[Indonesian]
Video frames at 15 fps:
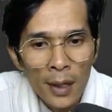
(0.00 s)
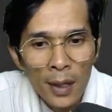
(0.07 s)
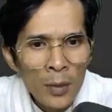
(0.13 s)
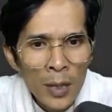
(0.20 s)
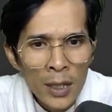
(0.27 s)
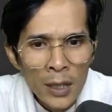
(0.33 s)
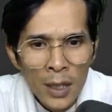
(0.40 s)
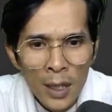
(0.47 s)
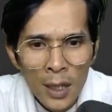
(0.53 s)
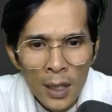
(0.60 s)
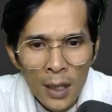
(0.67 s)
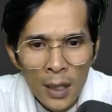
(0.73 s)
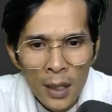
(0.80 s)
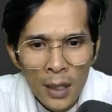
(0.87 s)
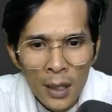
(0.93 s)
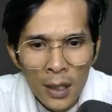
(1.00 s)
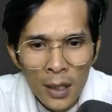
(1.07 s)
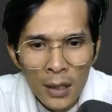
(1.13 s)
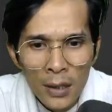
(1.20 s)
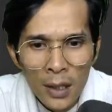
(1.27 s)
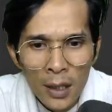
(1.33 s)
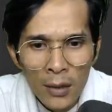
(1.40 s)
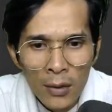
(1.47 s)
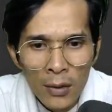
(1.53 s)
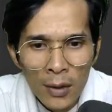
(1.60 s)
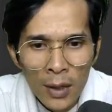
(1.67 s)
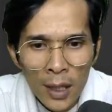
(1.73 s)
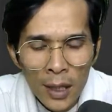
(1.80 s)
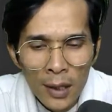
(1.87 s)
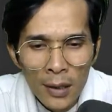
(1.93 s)
Coba saya ini install dulu
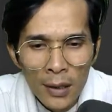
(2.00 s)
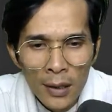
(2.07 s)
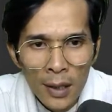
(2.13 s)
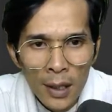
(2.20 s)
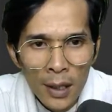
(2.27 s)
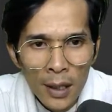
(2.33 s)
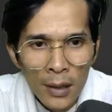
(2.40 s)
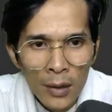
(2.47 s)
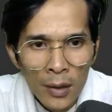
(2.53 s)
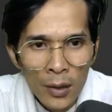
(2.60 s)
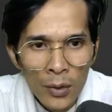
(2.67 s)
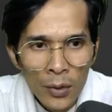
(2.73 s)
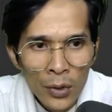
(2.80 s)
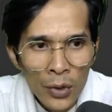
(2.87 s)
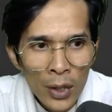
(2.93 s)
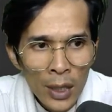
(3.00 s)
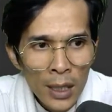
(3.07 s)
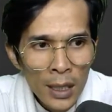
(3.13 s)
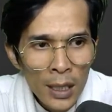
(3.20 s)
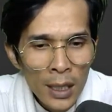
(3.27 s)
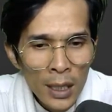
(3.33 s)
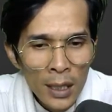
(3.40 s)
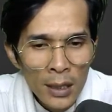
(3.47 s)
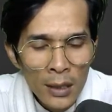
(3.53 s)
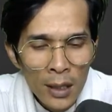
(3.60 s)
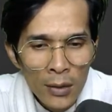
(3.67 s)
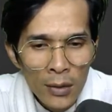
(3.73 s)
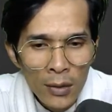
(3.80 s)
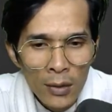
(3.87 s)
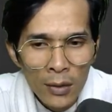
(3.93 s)
ya yang uTorrent tadi
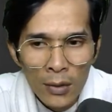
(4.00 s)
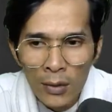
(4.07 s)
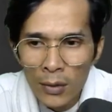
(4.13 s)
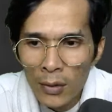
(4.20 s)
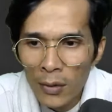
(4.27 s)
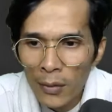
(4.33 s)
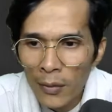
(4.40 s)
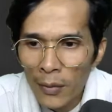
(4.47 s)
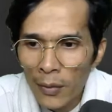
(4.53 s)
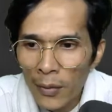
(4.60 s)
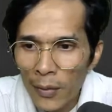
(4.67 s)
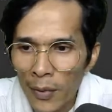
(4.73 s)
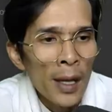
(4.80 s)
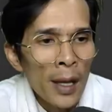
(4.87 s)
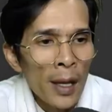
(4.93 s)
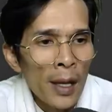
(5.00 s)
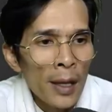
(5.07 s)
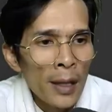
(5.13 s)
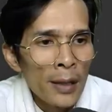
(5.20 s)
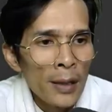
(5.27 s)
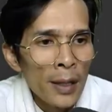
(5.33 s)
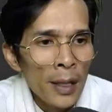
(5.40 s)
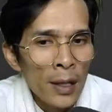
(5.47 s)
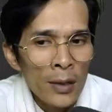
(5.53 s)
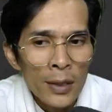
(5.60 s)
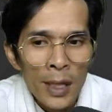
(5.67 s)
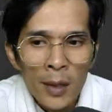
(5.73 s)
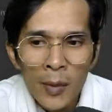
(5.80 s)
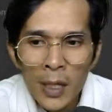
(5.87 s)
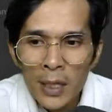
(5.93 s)
install dulu. Jadi kalau
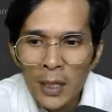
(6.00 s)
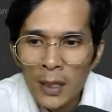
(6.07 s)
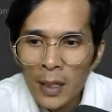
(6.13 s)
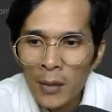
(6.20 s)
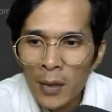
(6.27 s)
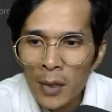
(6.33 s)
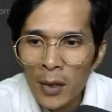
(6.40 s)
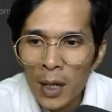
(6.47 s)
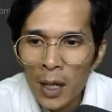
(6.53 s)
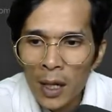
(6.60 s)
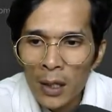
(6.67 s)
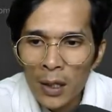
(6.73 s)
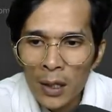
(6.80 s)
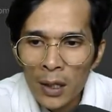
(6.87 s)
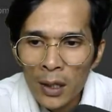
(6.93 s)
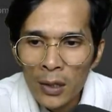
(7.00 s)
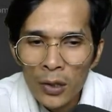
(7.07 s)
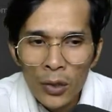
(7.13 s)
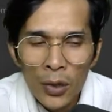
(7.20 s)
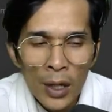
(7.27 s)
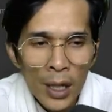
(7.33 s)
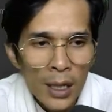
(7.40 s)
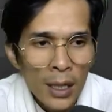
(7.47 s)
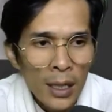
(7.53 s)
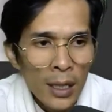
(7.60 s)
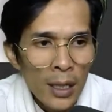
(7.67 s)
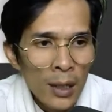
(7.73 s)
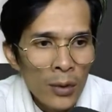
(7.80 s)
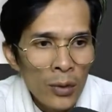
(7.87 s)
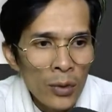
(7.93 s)
saya biasanya menggunakan torrent
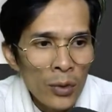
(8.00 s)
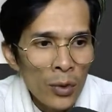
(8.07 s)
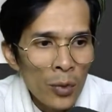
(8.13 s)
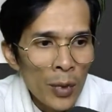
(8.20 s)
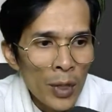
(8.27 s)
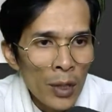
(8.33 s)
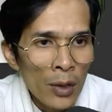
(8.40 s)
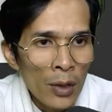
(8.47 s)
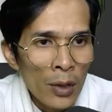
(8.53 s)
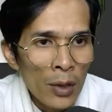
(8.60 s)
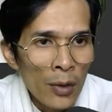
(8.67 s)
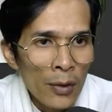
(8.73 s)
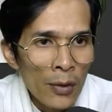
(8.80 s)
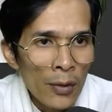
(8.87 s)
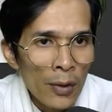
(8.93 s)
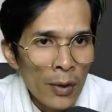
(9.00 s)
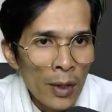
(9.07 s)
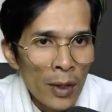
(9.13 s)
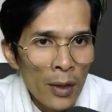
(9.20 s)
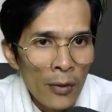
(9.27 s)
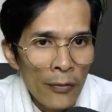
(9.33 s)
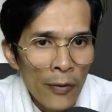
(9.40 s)
ini untuk mendownload eh,